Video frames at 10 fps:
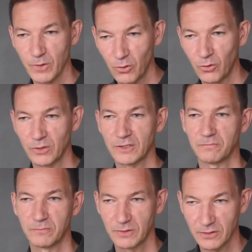Und
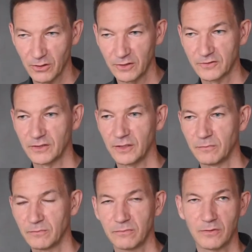
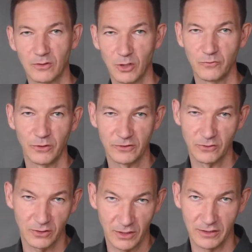trotzdem können wir uns
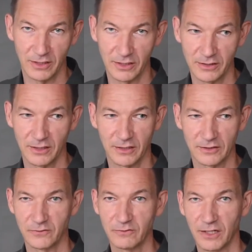noch dran erinnern,
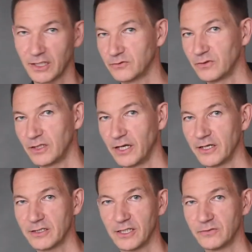also wie war das
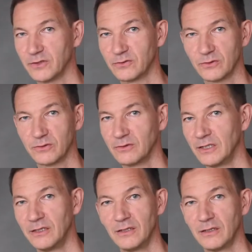vielleicht, als wir so
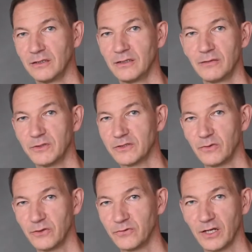ja, mit
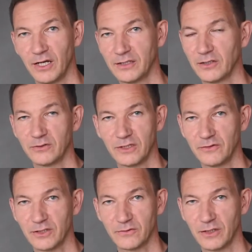zwölf Jahren da
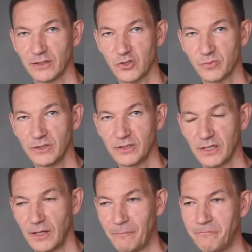unterwegs waren, gespielt
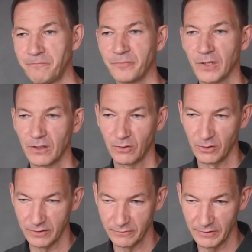haben.
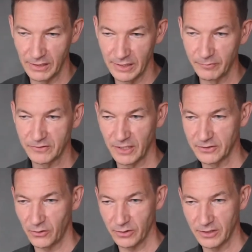Und wir erleben das
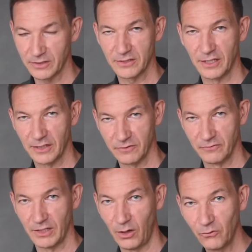eigentlich auch jeden Tag,
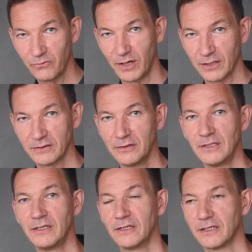wenn wir aufwachen,
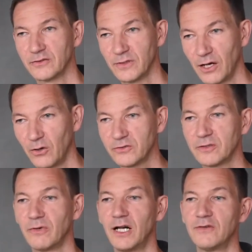dass wir aus
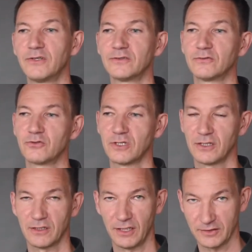dem
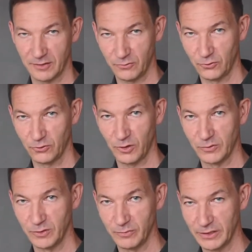Alpha-Zustand langsam
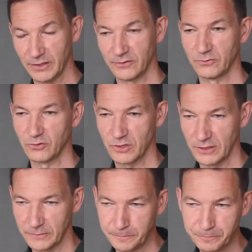hochkommen in den Beta-Zustand.